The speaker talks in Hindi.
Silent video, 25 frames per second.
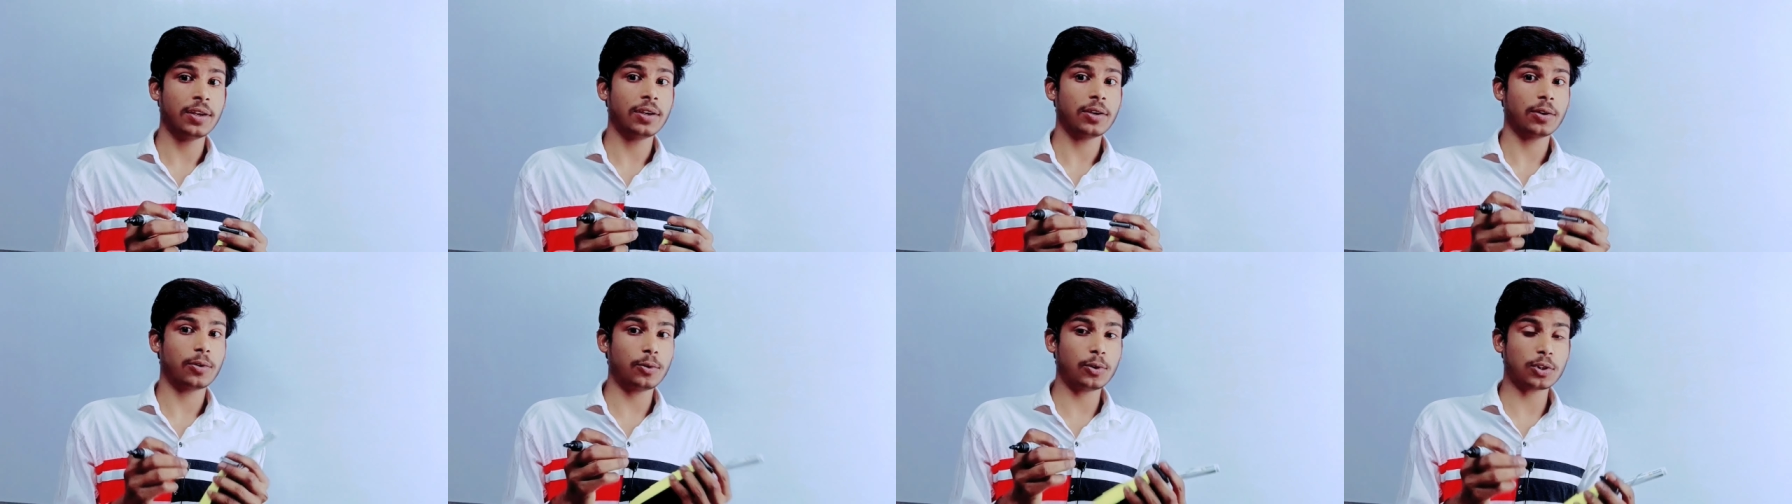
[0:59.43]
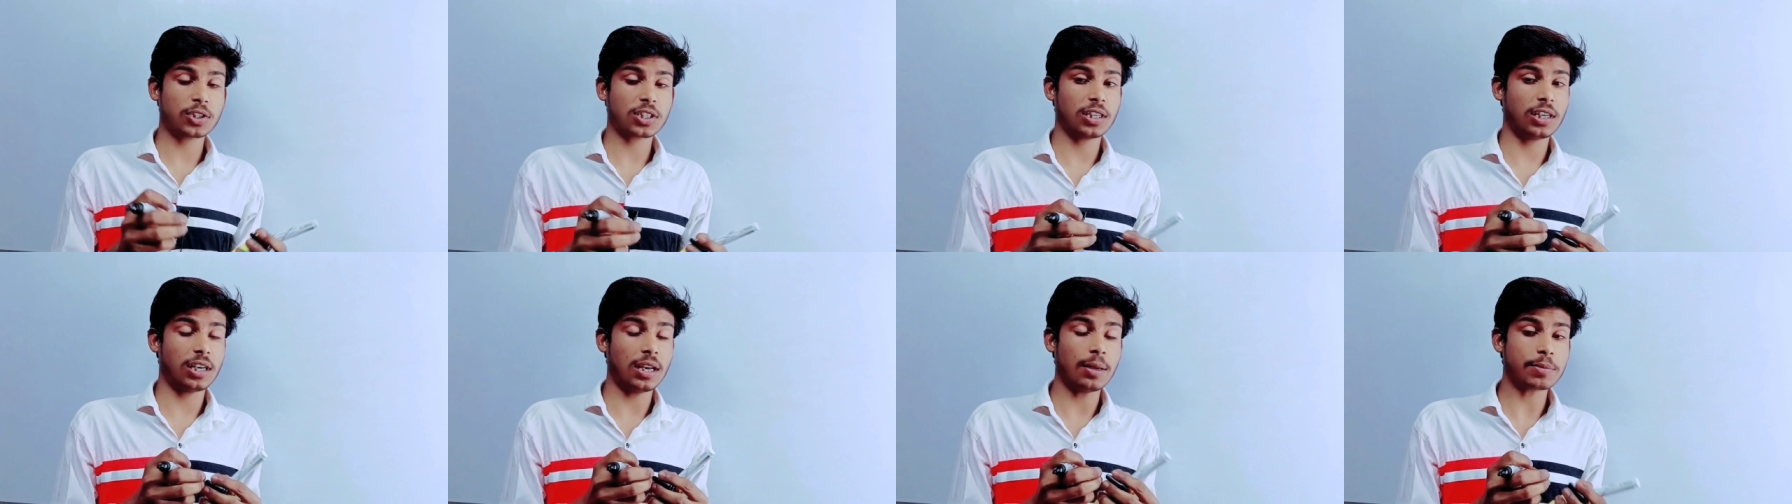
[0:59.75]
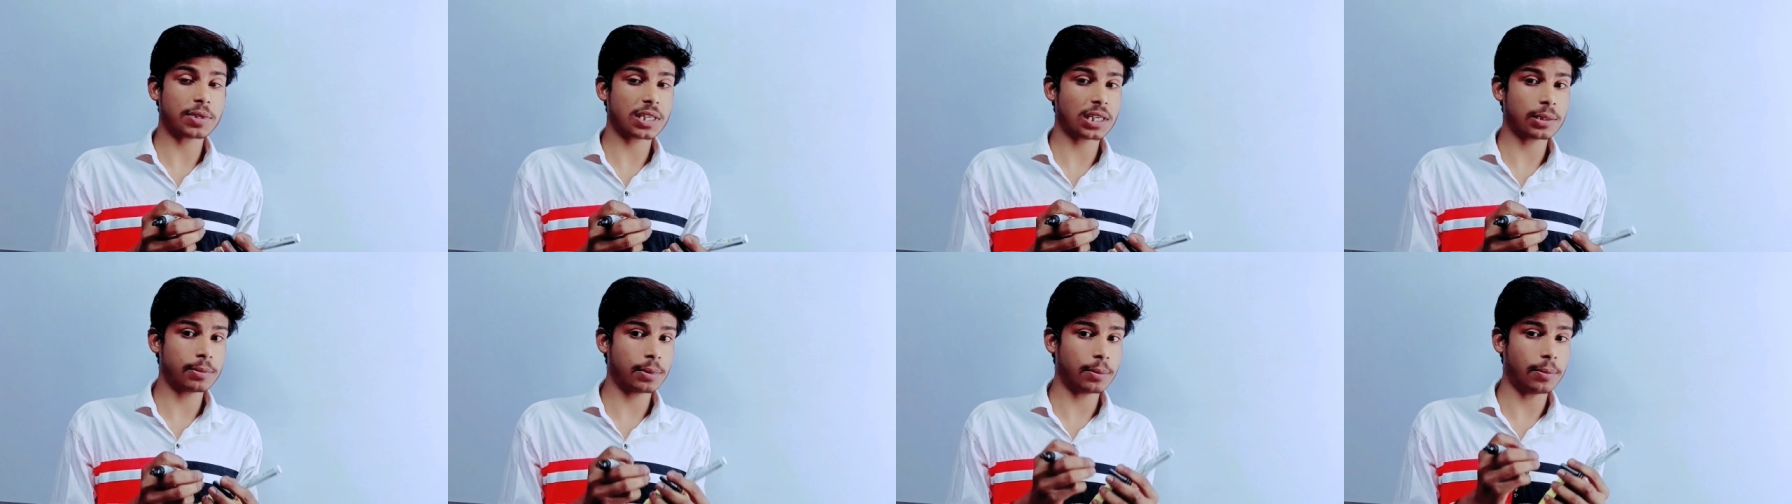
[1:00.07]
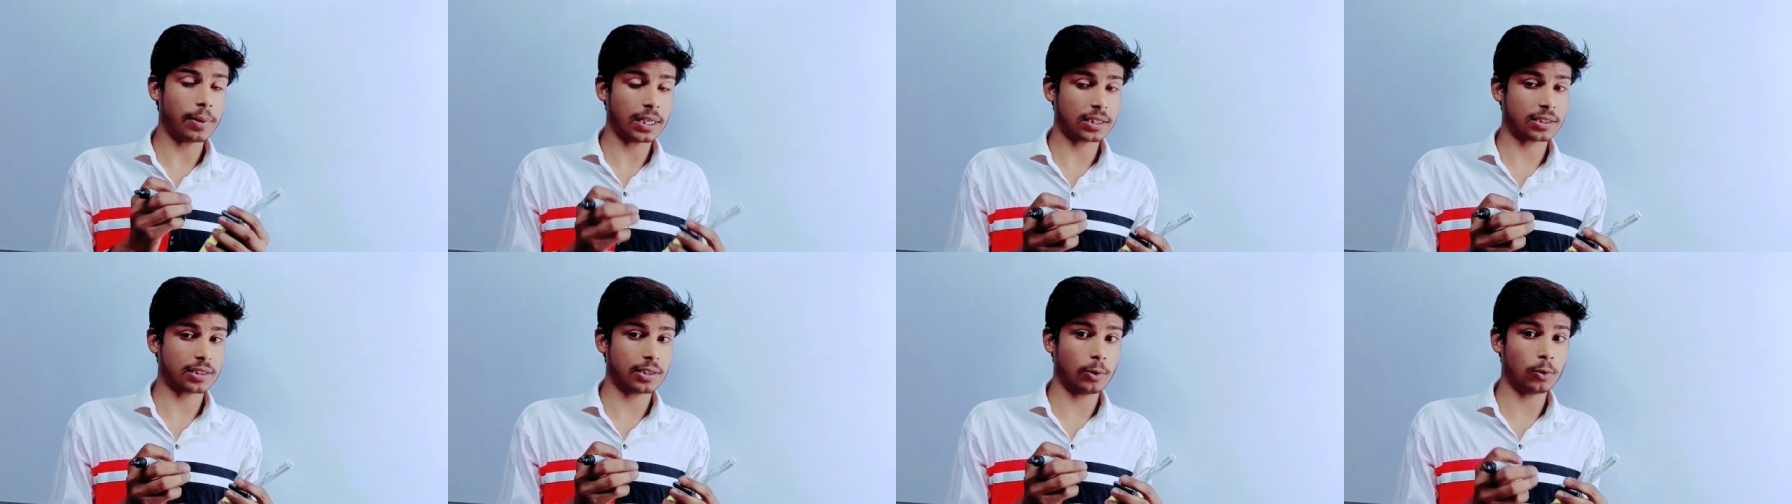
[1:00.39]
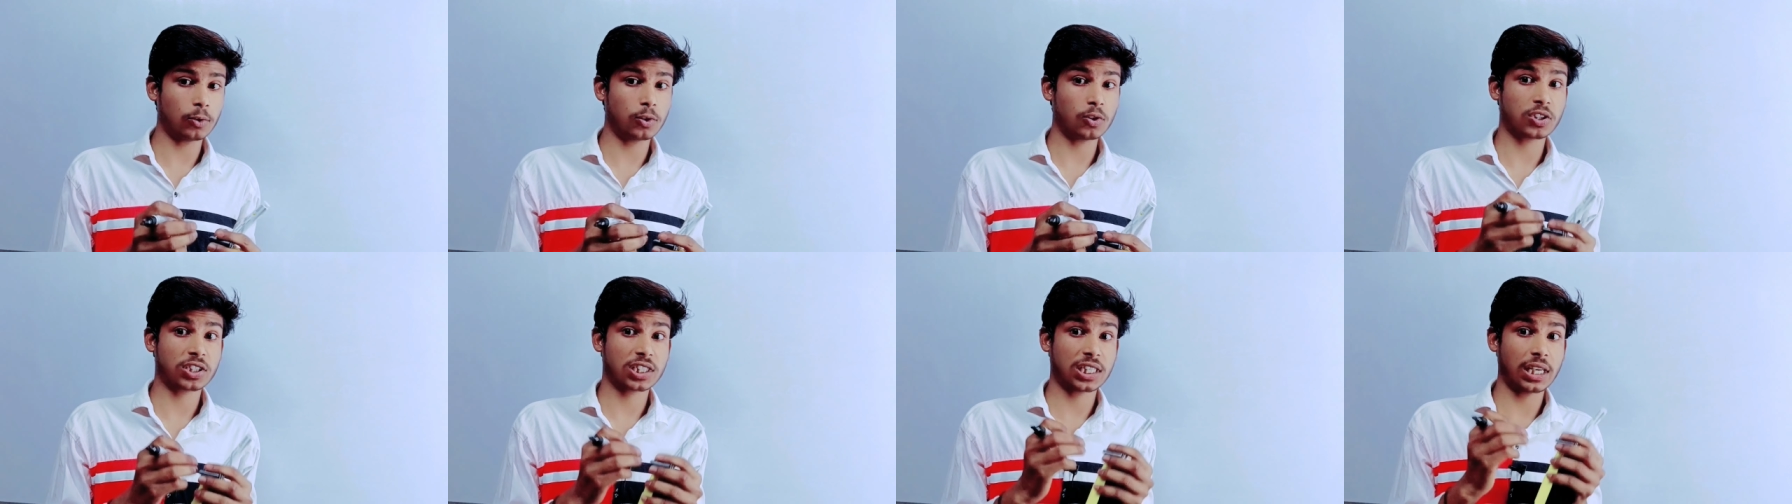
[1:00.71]
कुछ लमसम में बात करूँ
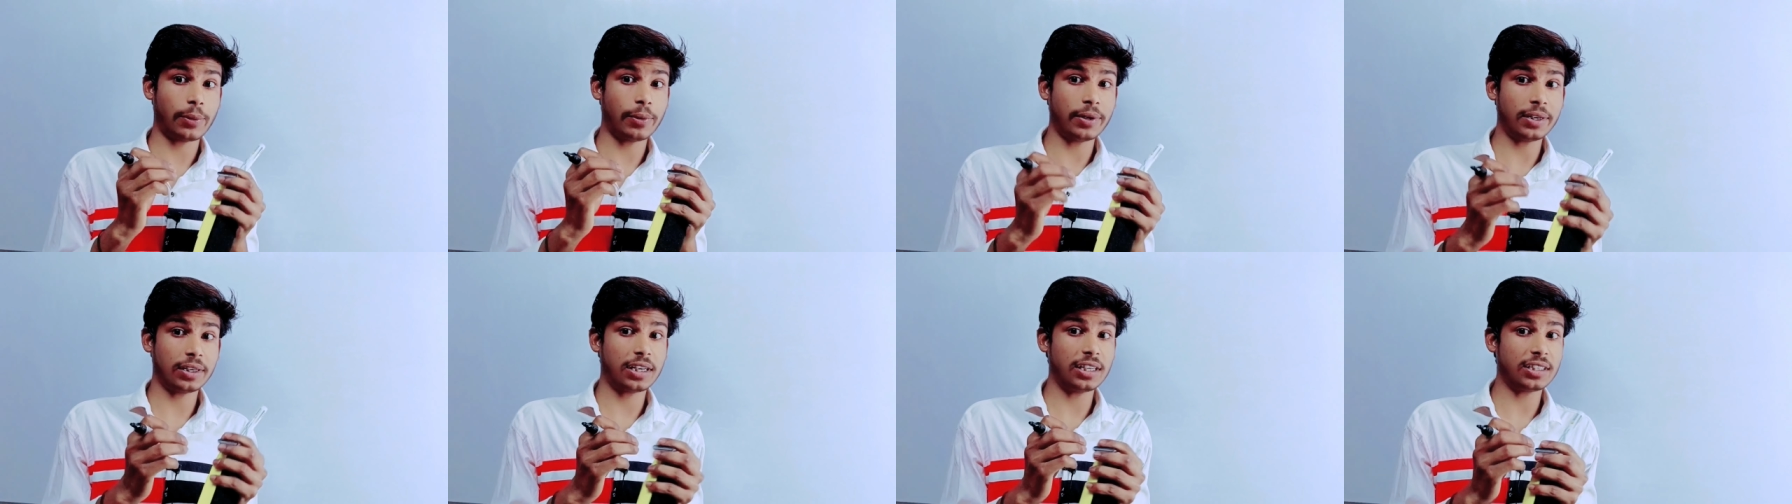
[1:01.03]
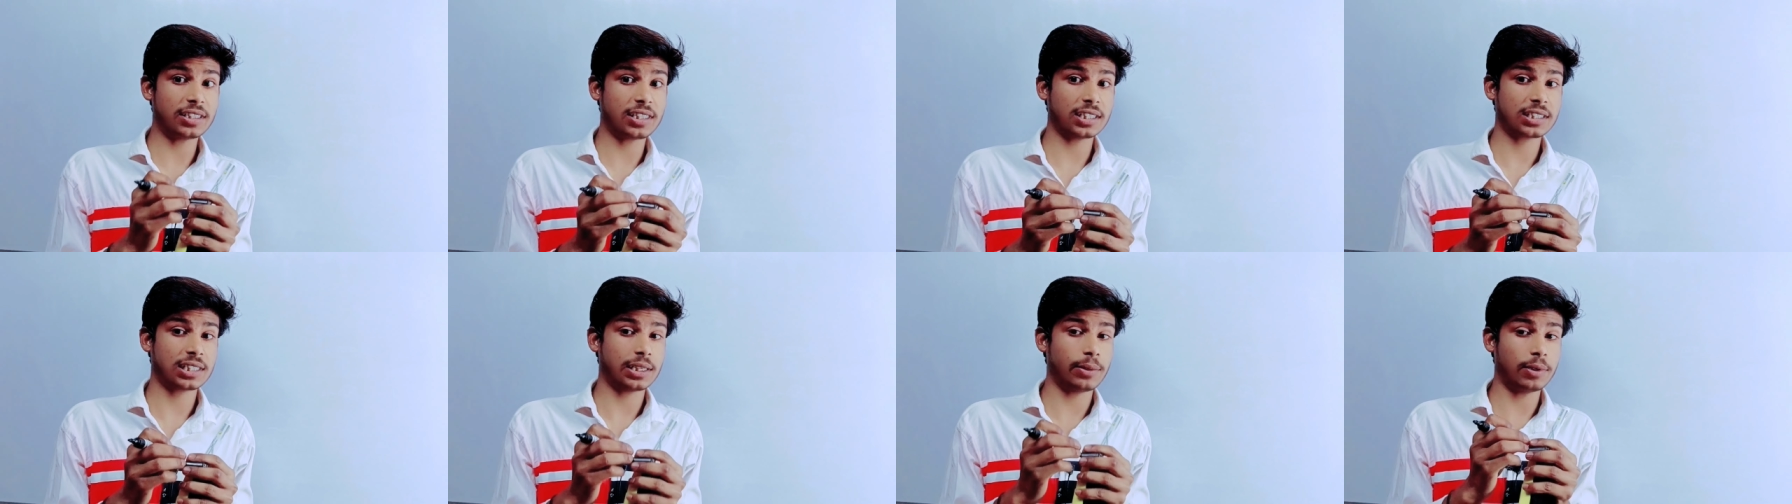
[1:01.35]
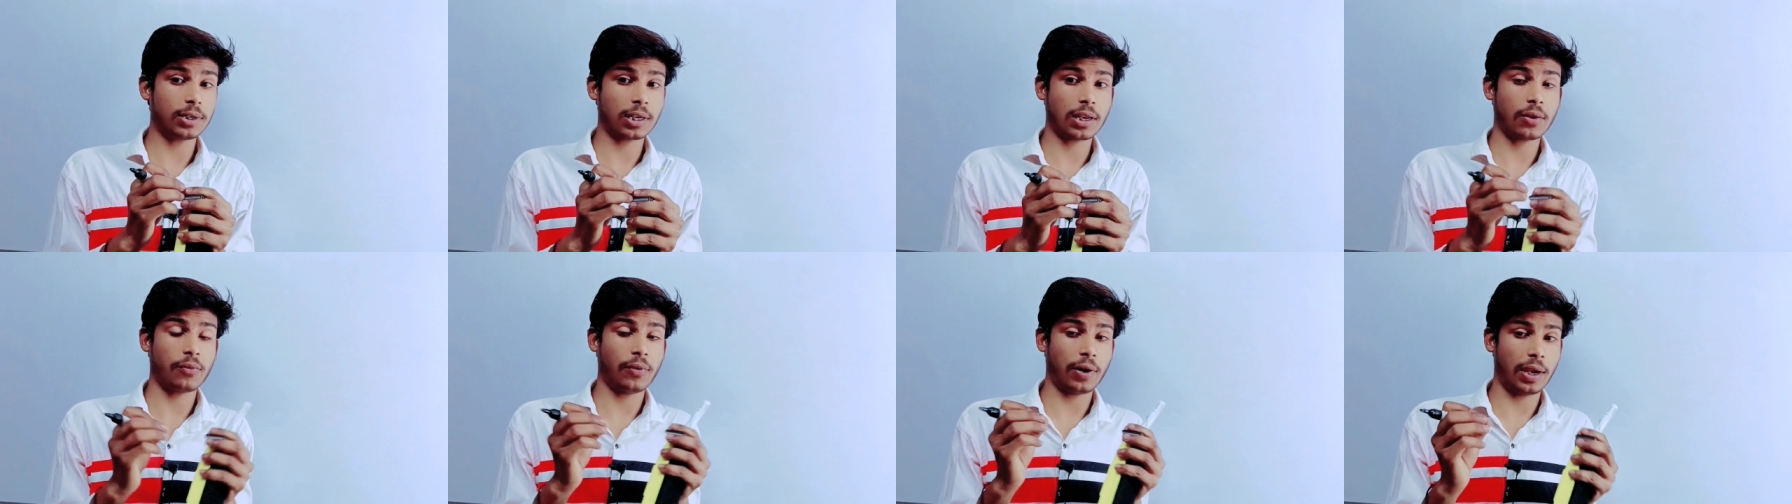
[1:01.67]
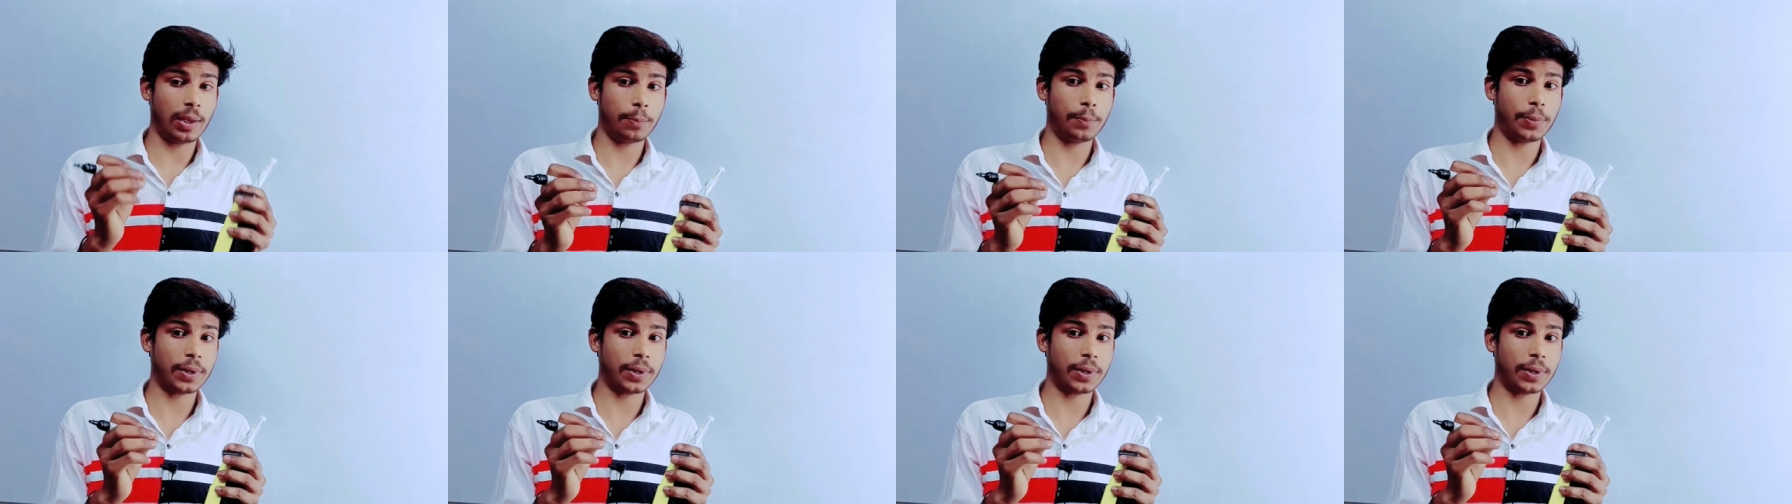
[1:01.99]
तो 70 से 75